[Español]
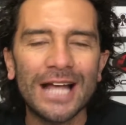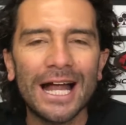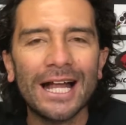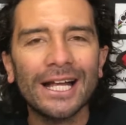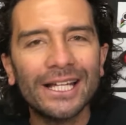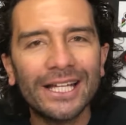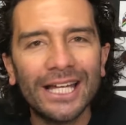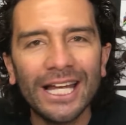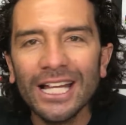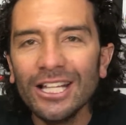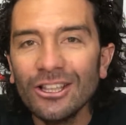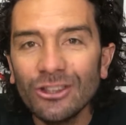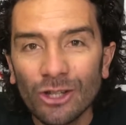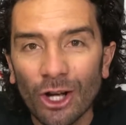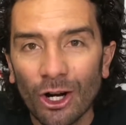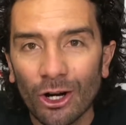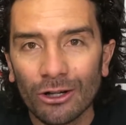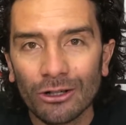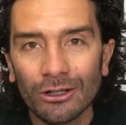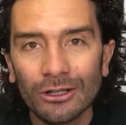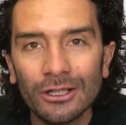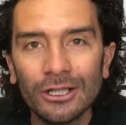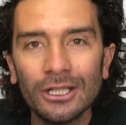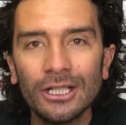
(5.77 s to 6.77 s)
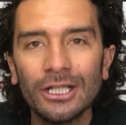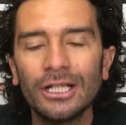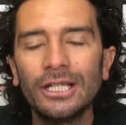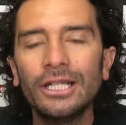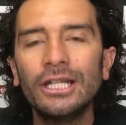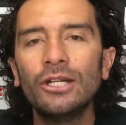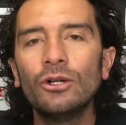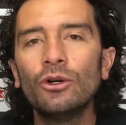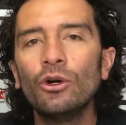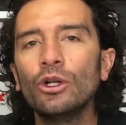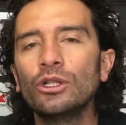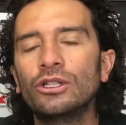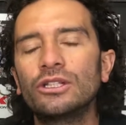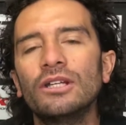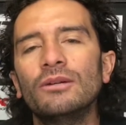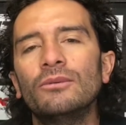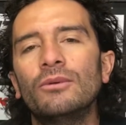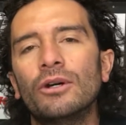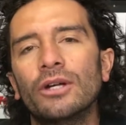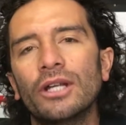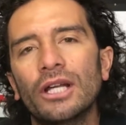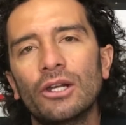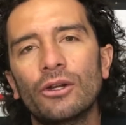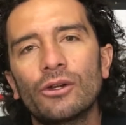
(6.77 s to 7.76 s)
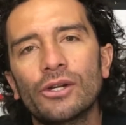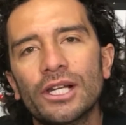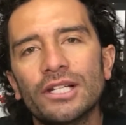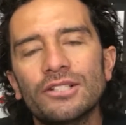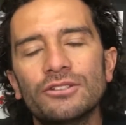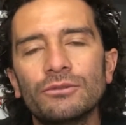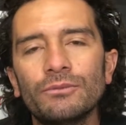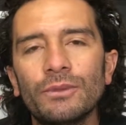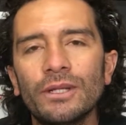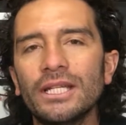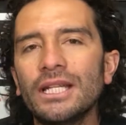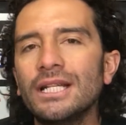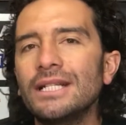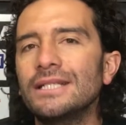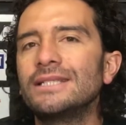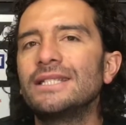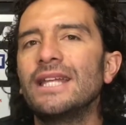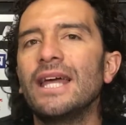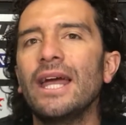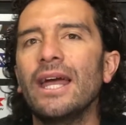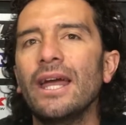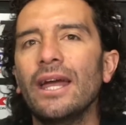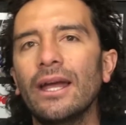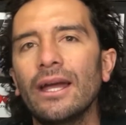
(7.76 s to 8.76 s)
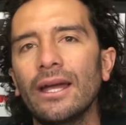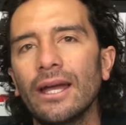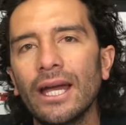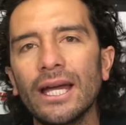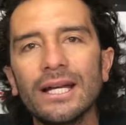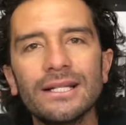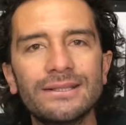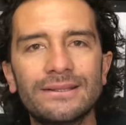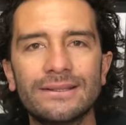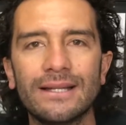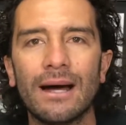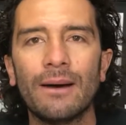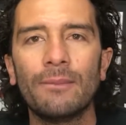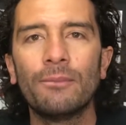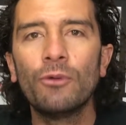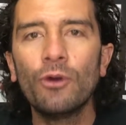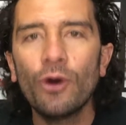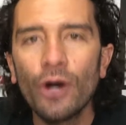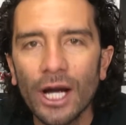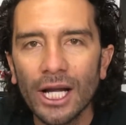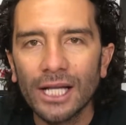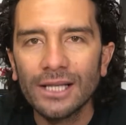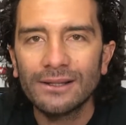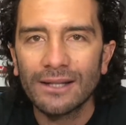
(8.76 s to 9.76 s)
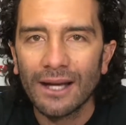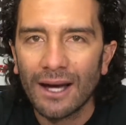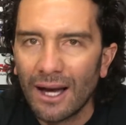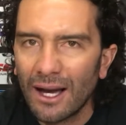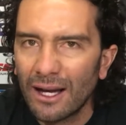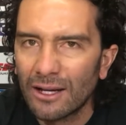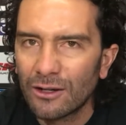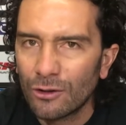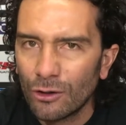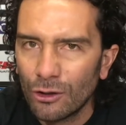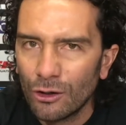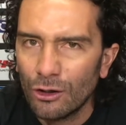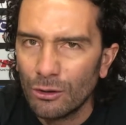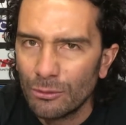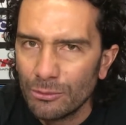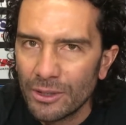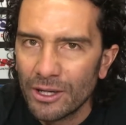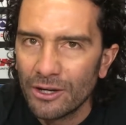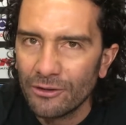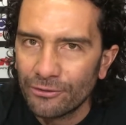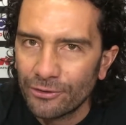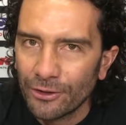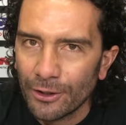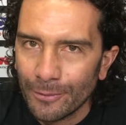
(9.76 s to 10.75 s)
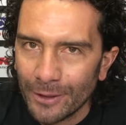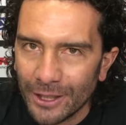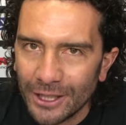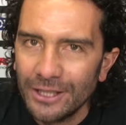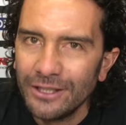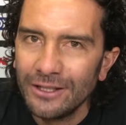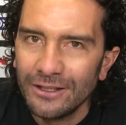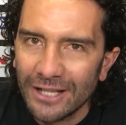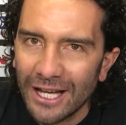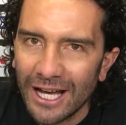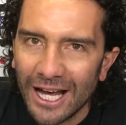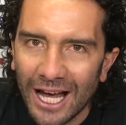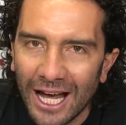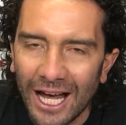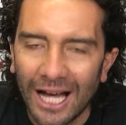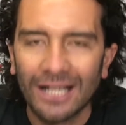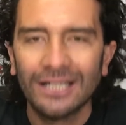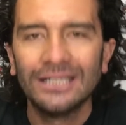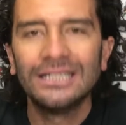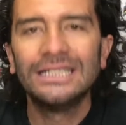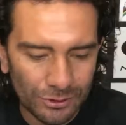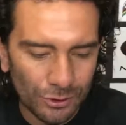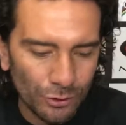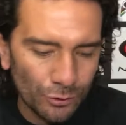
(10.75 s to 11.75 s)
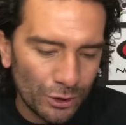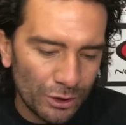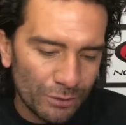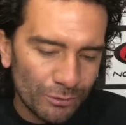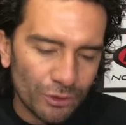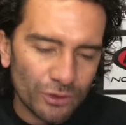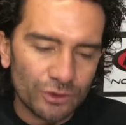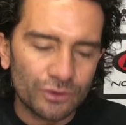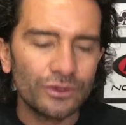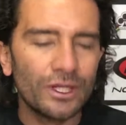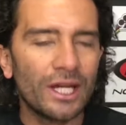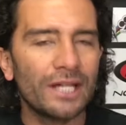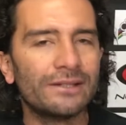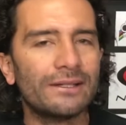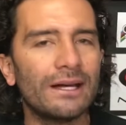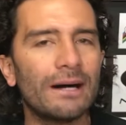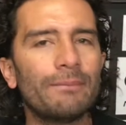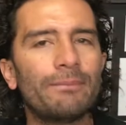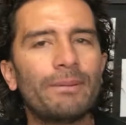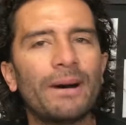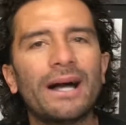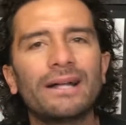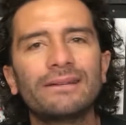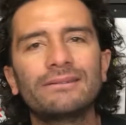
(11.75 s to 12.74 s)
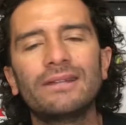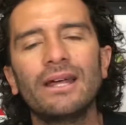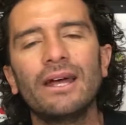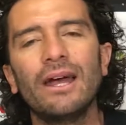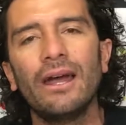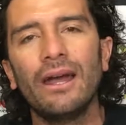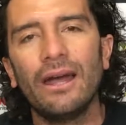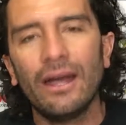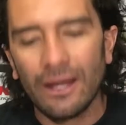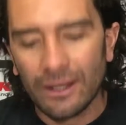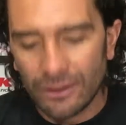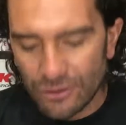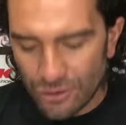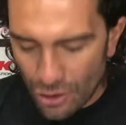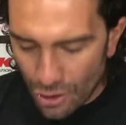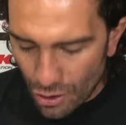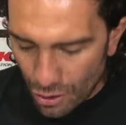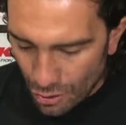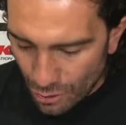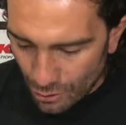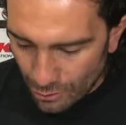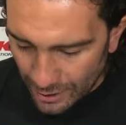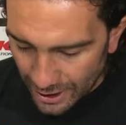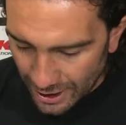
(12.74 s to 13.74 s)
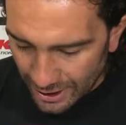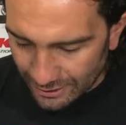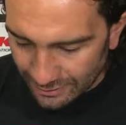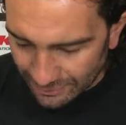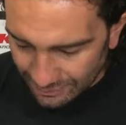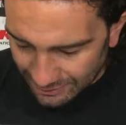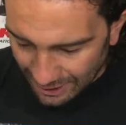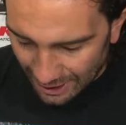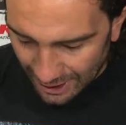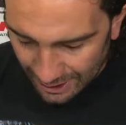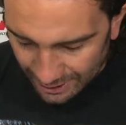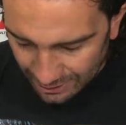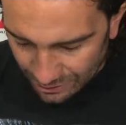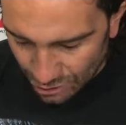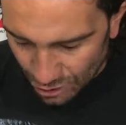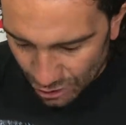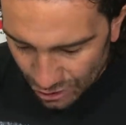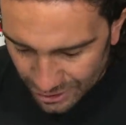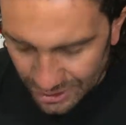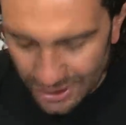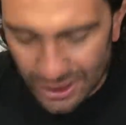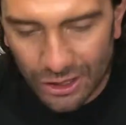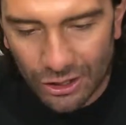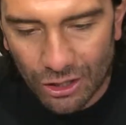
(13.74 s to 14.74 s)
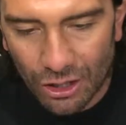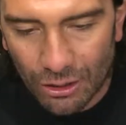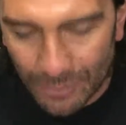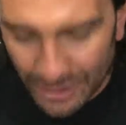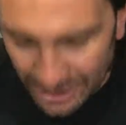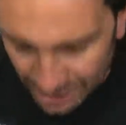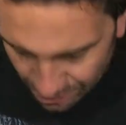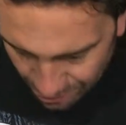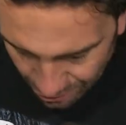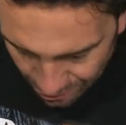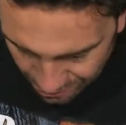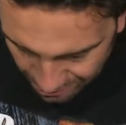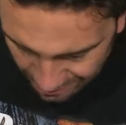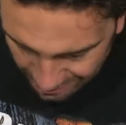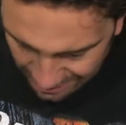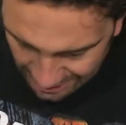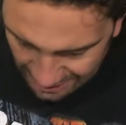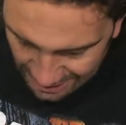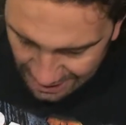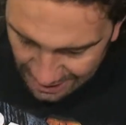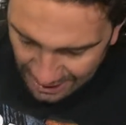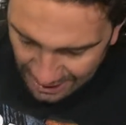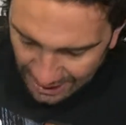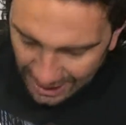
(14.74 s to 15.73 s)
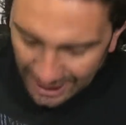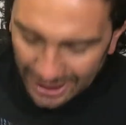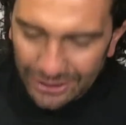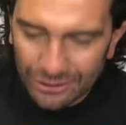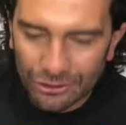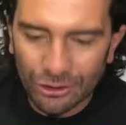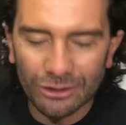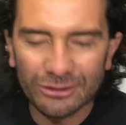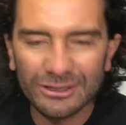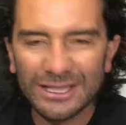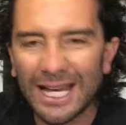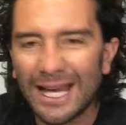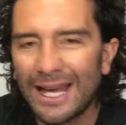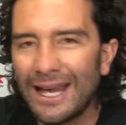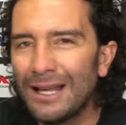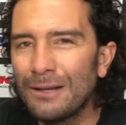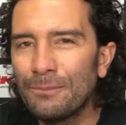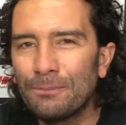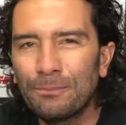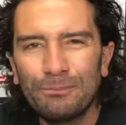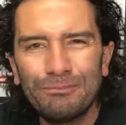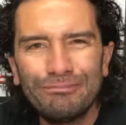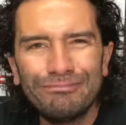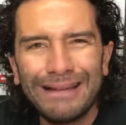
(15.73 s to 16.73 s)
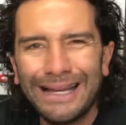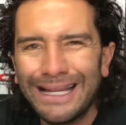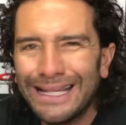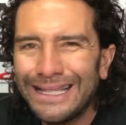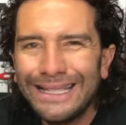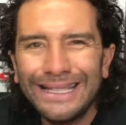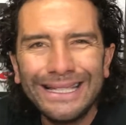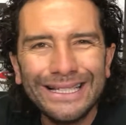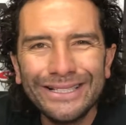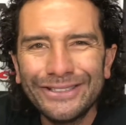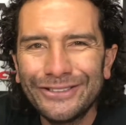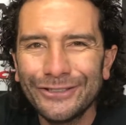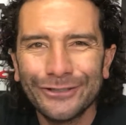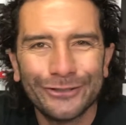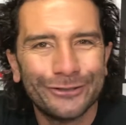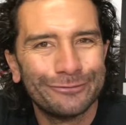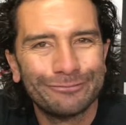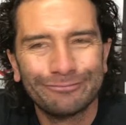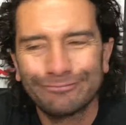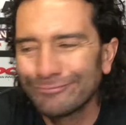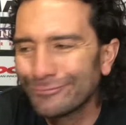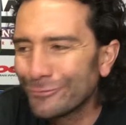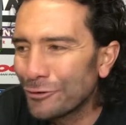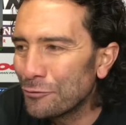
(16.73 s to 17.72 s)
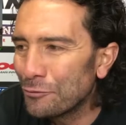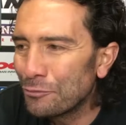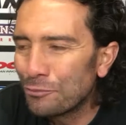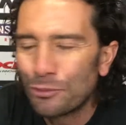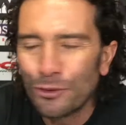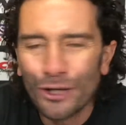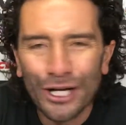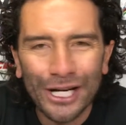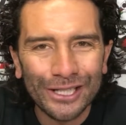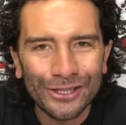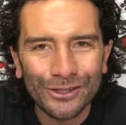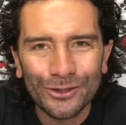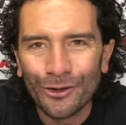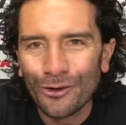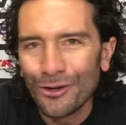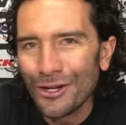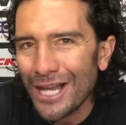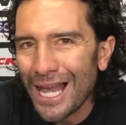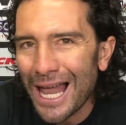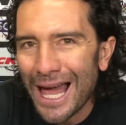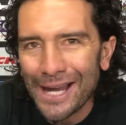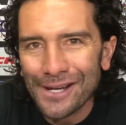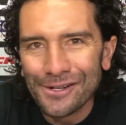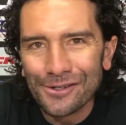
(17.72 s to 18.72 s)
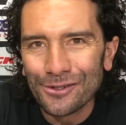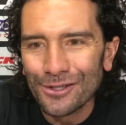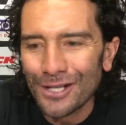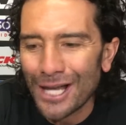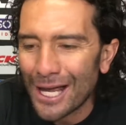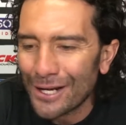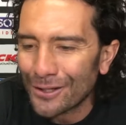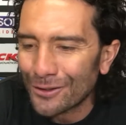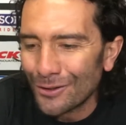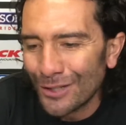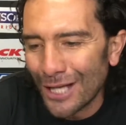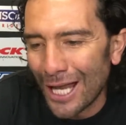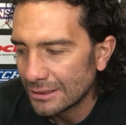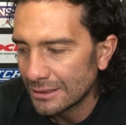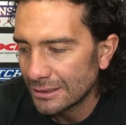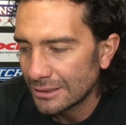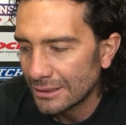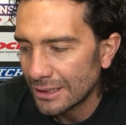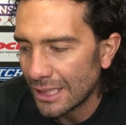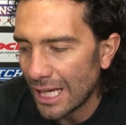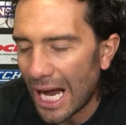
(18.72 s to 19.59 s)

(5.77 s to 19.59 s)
al quinto y último de los resúmenes de esta Vuelta a Colombia Femenina. Tuvimos una etapa de 92 kilómetros en donde el, inicio, un puerto largo, largo, largo.